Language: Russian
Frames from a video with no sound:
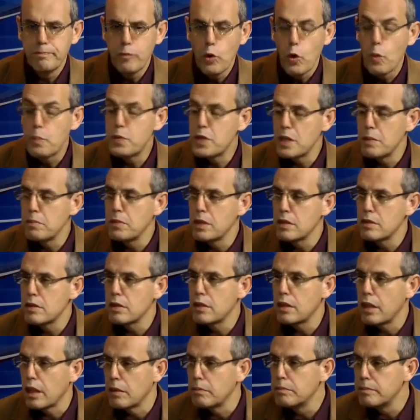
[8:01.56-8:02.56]
общем
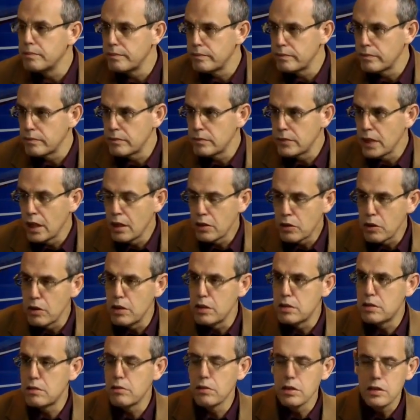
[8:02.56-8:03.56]
языке. То
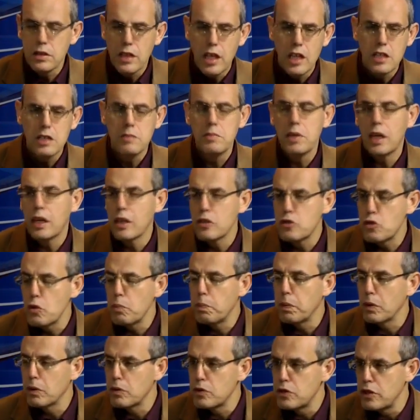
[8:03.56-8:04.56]
есть, вот скажем, я хочу
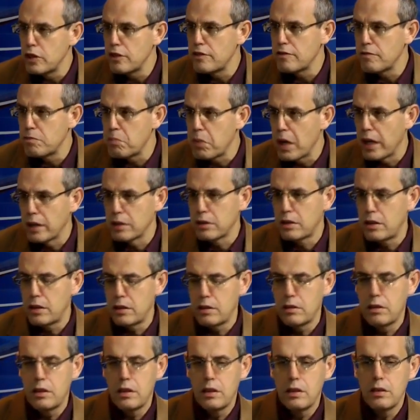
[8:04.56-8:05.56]
получить в
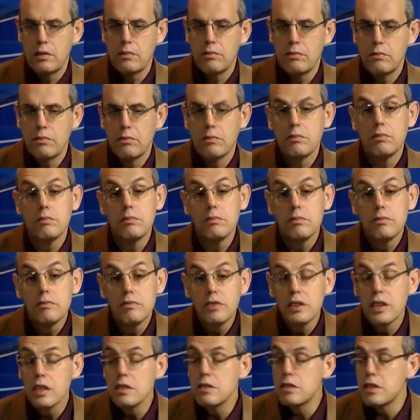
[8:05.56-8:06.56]
банке
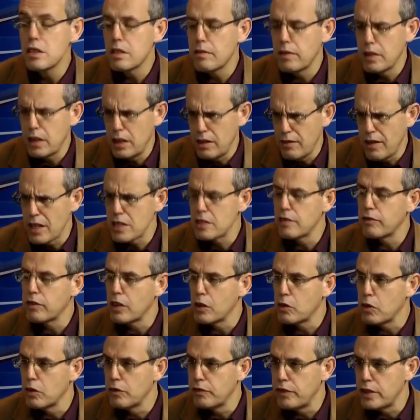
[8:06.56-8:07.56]
финансирование, неважно в
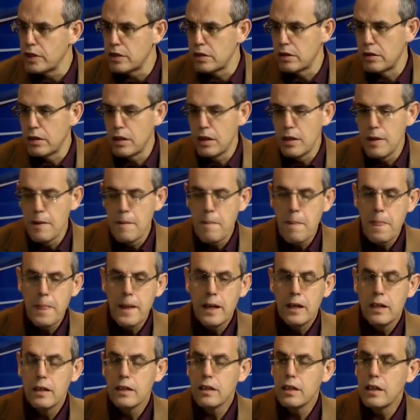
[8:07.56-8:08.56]
каком виде –
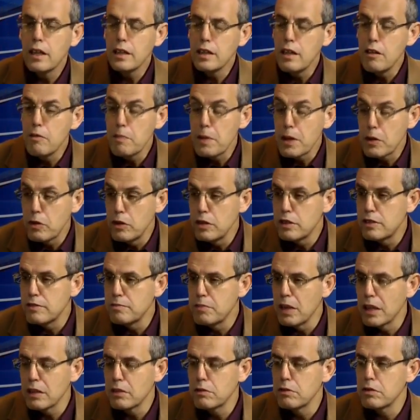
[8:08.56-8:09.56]
когда вы приходите в
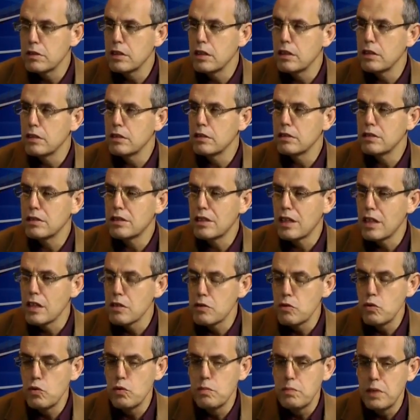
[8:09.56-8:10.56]
банк, нужно
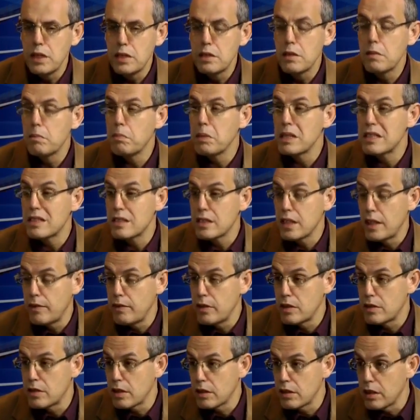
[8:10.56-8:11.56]
сразу уметь
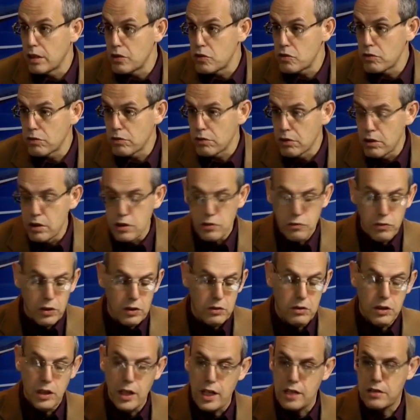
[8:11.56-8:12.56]
поставить задачу. То есть,
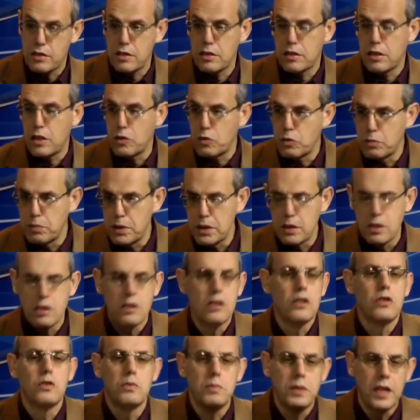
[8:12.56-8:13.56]
вот я создаю бизнес,
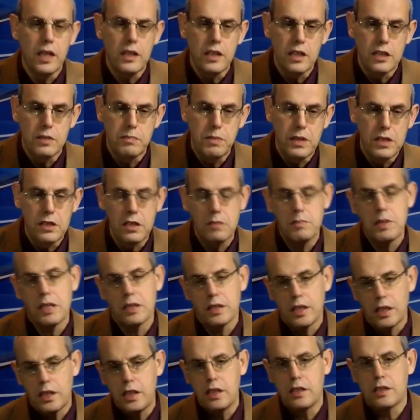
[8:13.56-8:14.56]
или у меня есть бизнес, мне на
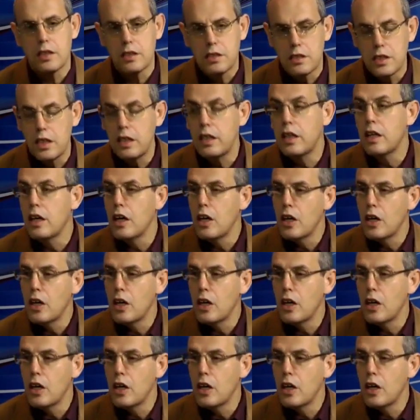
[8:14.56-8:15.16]
такие-то цели